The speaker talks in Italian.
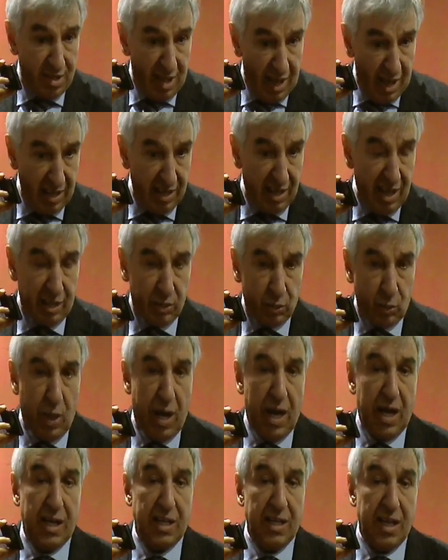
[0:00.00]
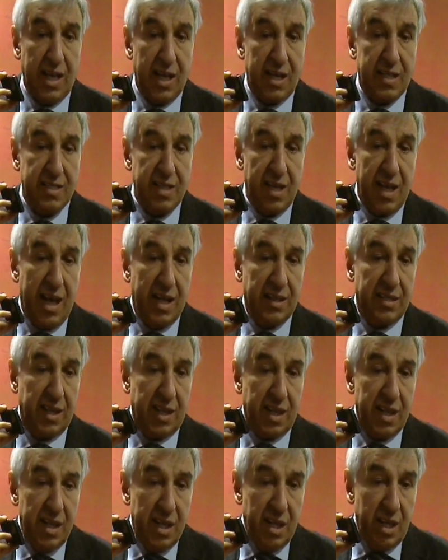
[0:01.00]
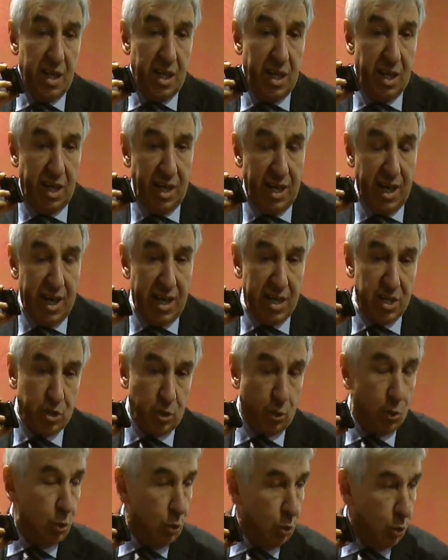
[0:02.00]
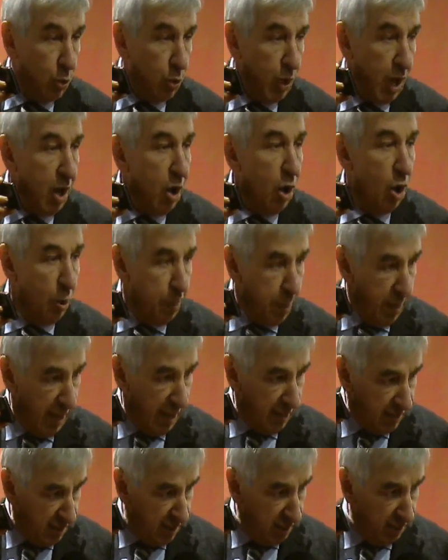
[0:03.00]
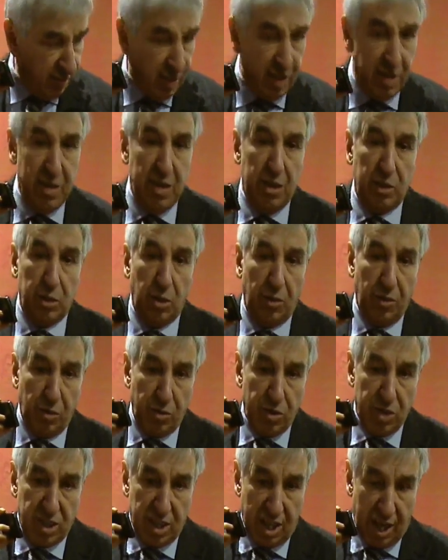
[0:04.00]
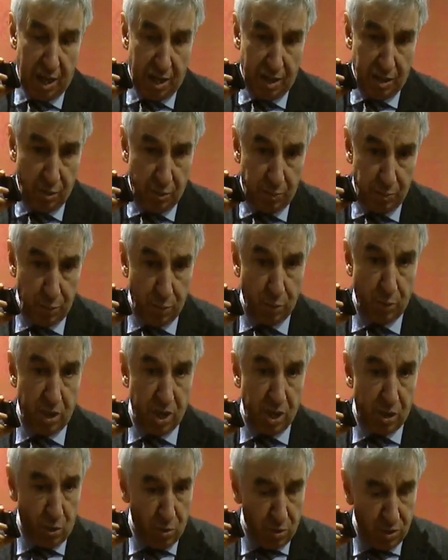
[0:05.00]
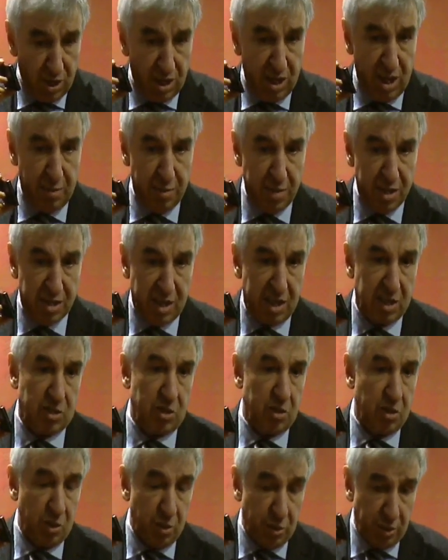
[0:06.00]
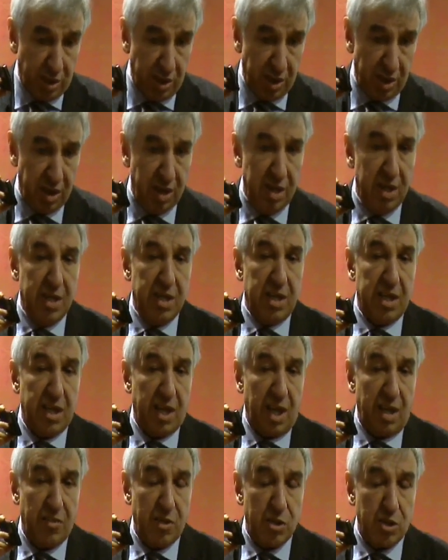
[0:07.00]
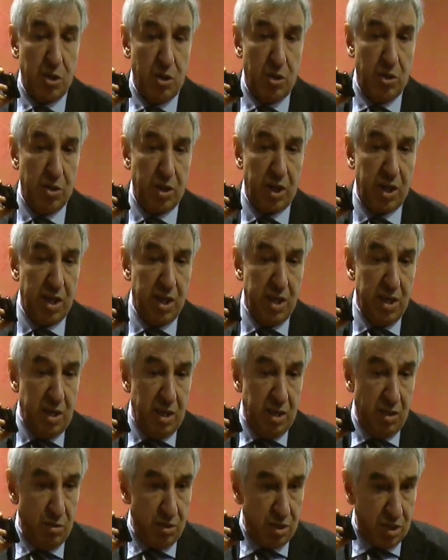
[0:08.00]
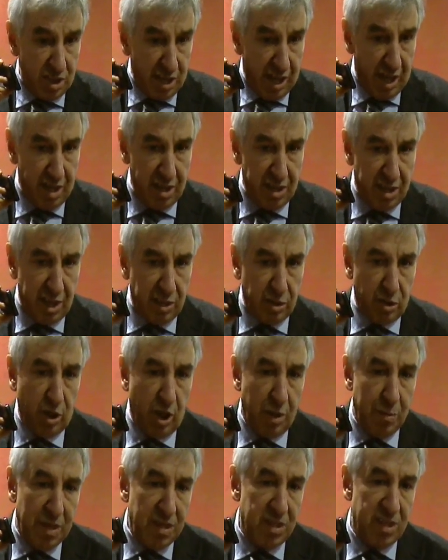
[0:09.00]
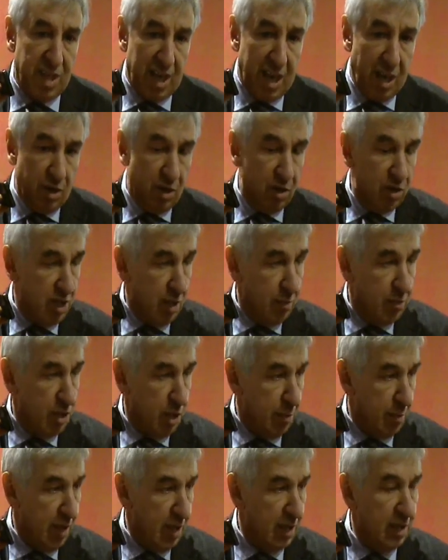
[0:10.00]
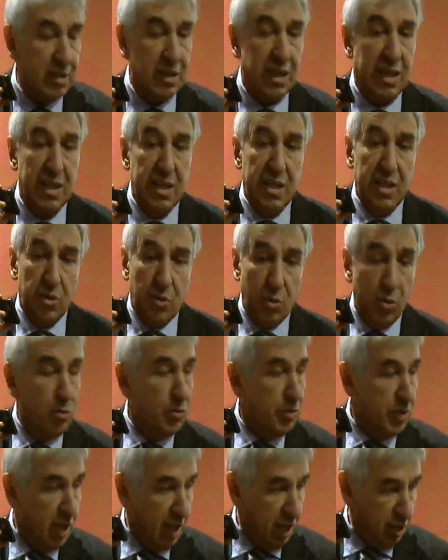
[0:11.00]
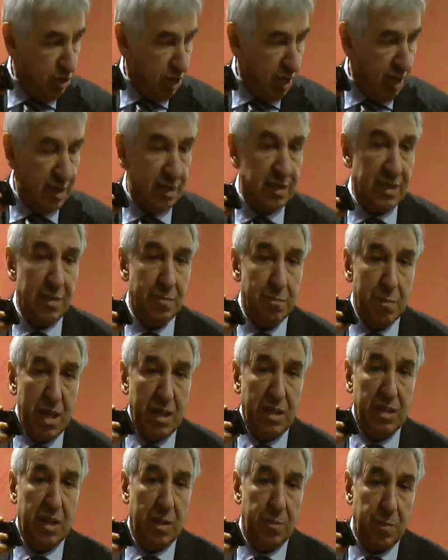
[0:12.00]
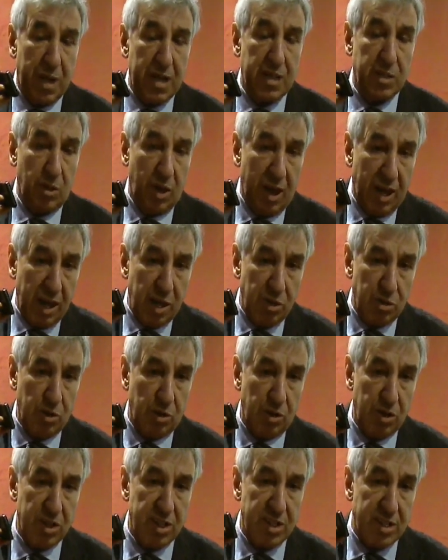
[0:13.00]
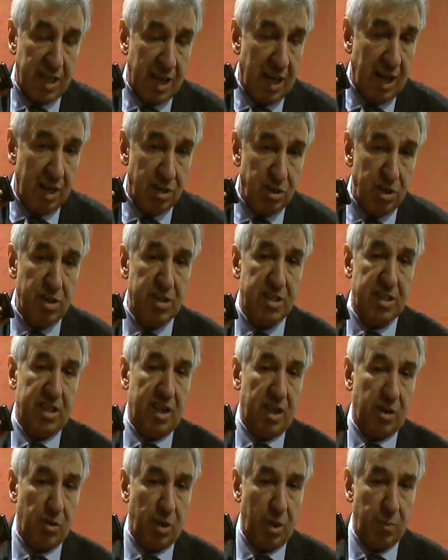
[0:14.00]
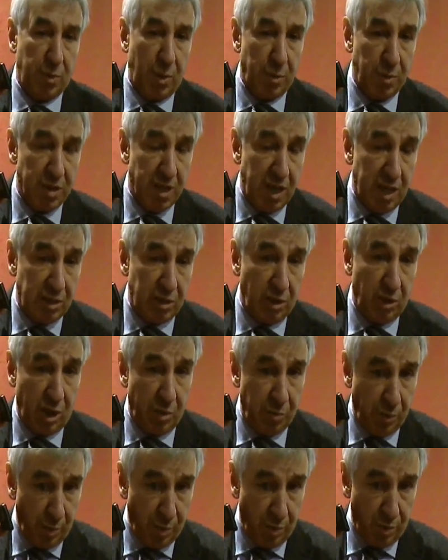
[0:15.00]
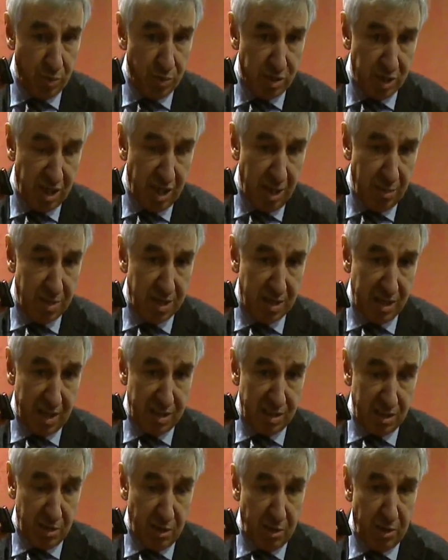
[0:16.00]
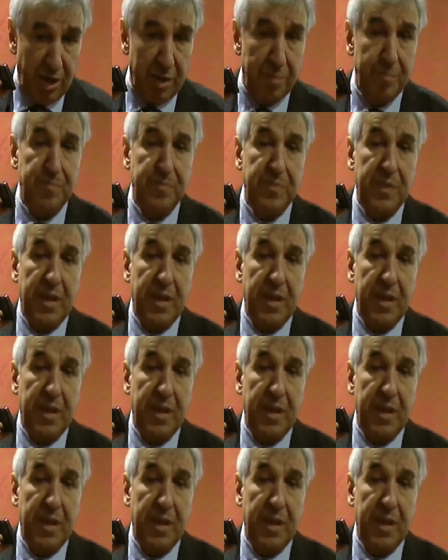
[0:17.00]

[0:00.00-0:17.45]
sedi attuali dell'ex ATER, le strutture operative, dove non ci saranno più i consigli di amministrazione, i, i revisori, non ci saranno i direttori, ma ci sarà semplicemente un dirigente, mentre presso la Regione ci sarà l'agenzia con il proprio direttore e il proprio consiglio di amministrazione.